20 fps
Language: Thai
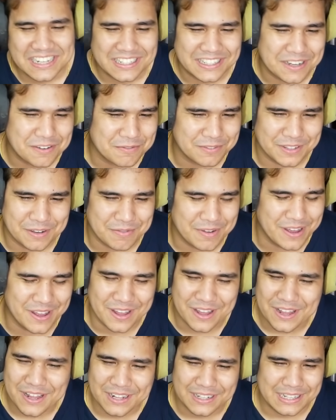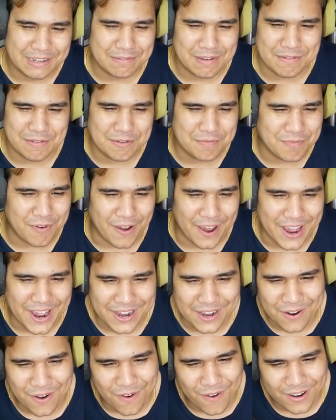ทำทำทำไมมึงปล่อยให้
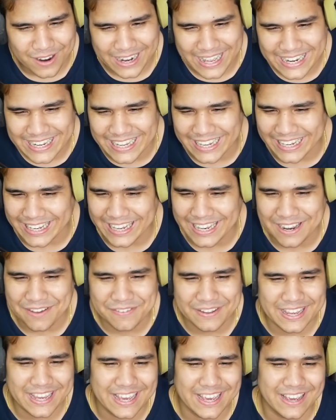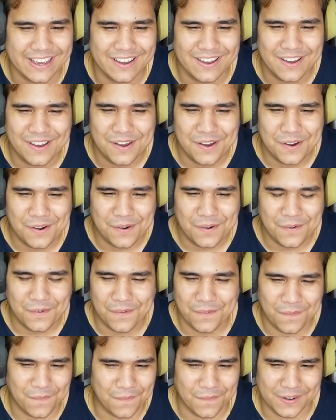น้องเล่นอย่างนี้นะพี่
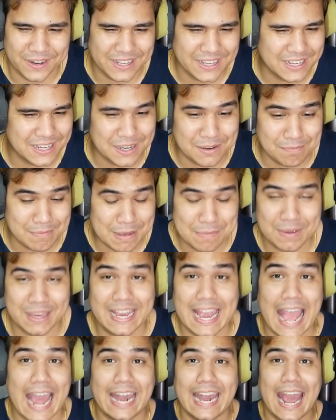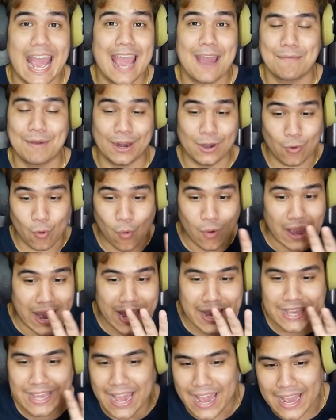โอ้โห นี่คือไม่มีการห้ามฮะ ลูก
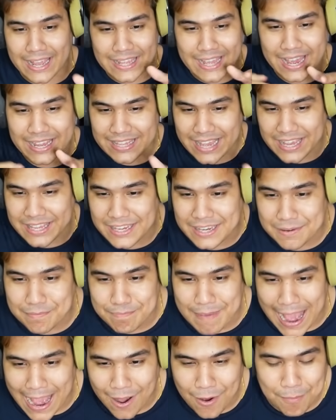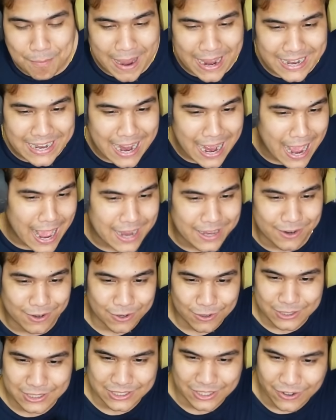ฮะอย่าอย่าอย่ายื่นเปล่าไปนะฮะ เดี๋ยว
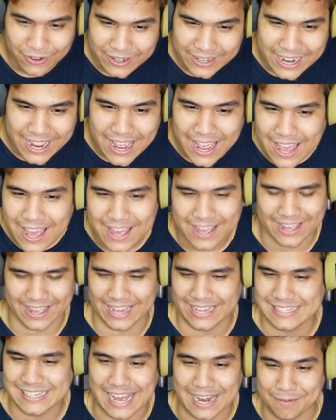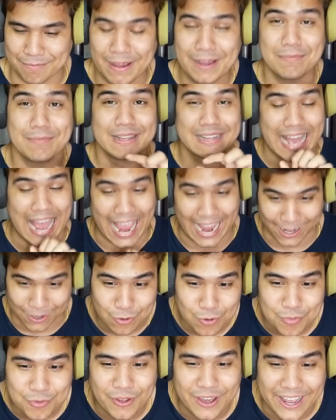รถชนนะฮะสัตว์แม่งมีถ่าย
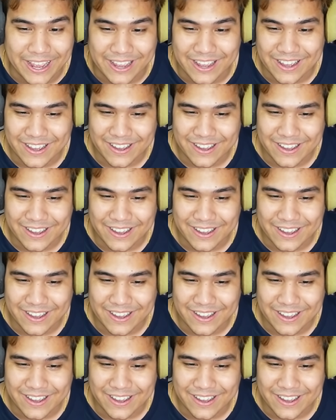รูปด้วย